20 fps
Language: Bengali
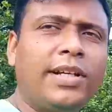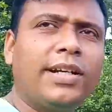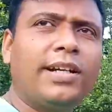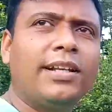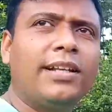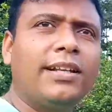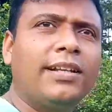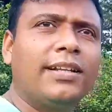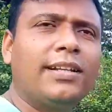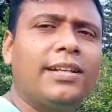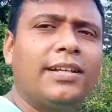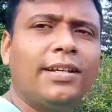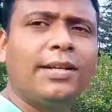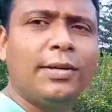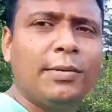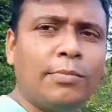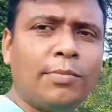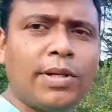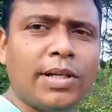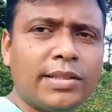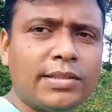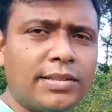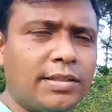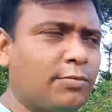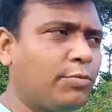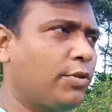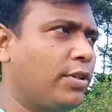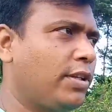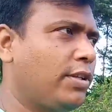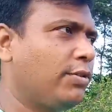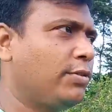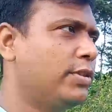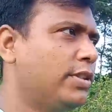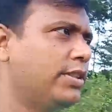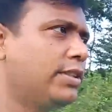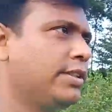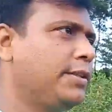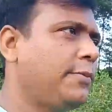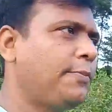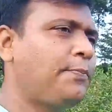বিকাল পাঁচটা পনেরো
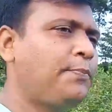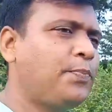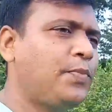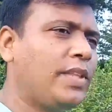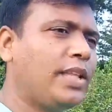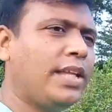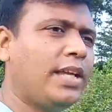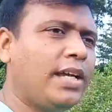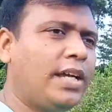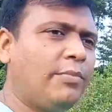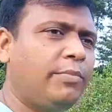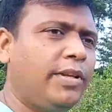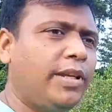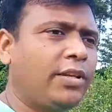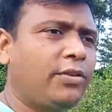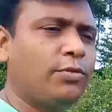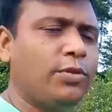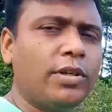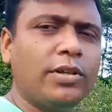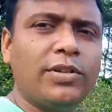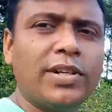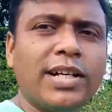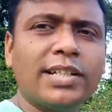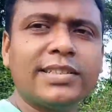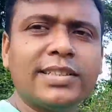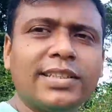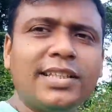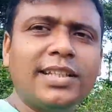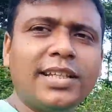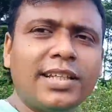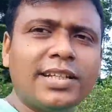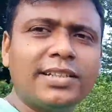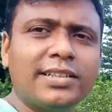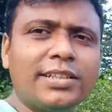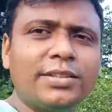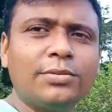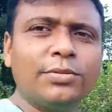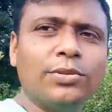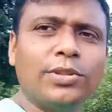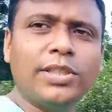হয়েছে আমি একটু দেখো রাস্তার থেকে
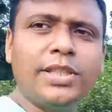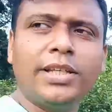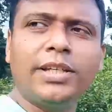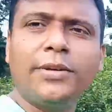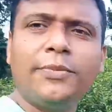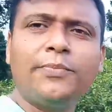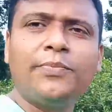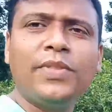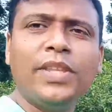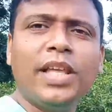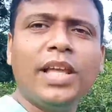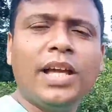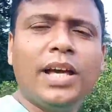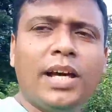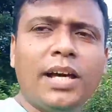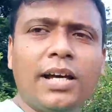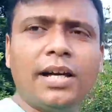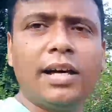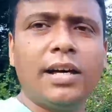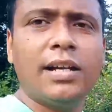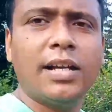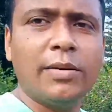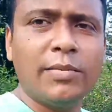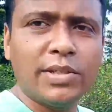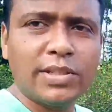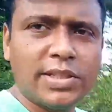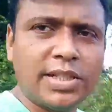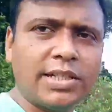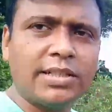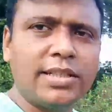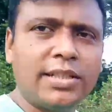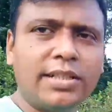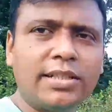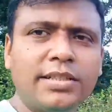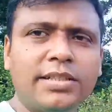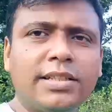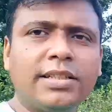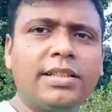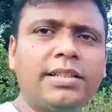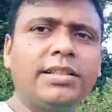এসছি ঘুরতে আর আমার সাথে
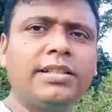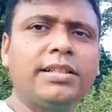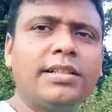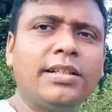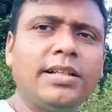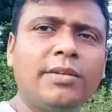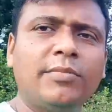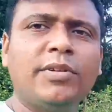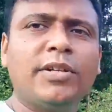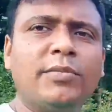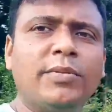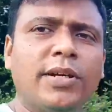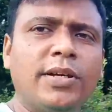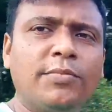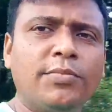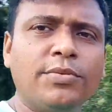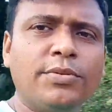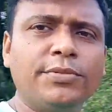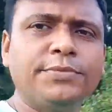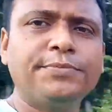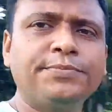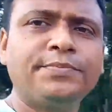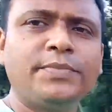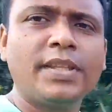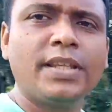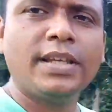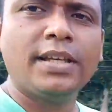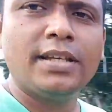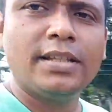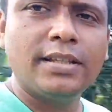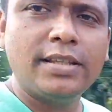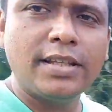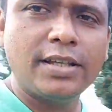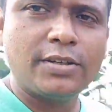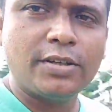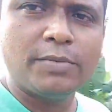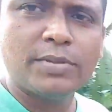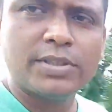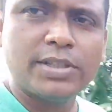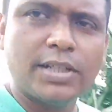এসছে আমার ভাইপো দেখো
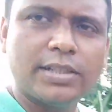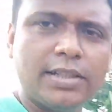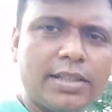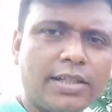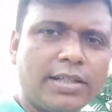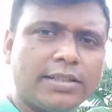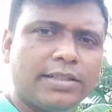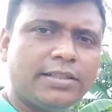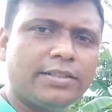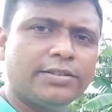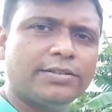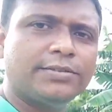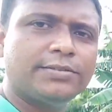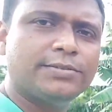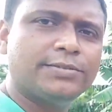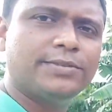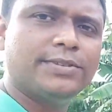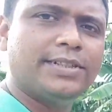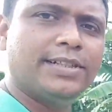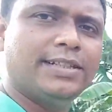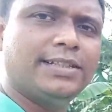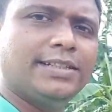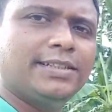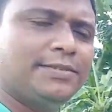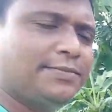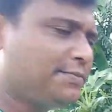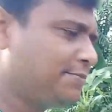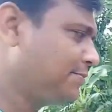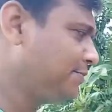আমার সাথে আছে এই যে